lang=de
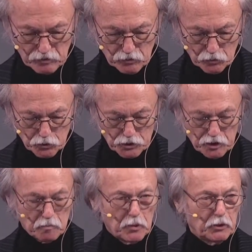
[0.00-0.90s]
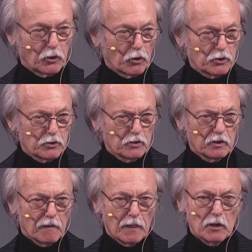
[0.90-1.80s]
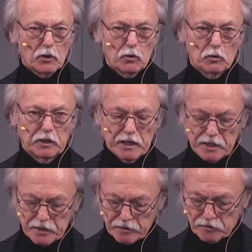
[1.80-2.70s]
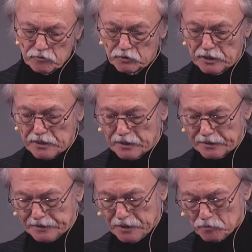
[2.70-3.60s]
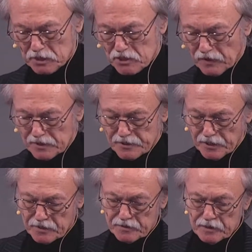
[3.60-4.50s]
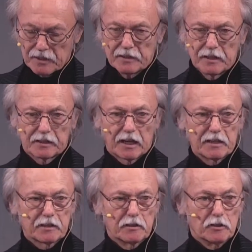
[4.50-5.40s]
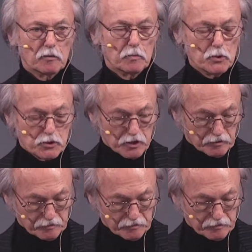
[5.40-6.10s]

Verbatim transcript: So sind Bedeutung und Ehre und Ehre geben zwei Seiten der gleichen Münze.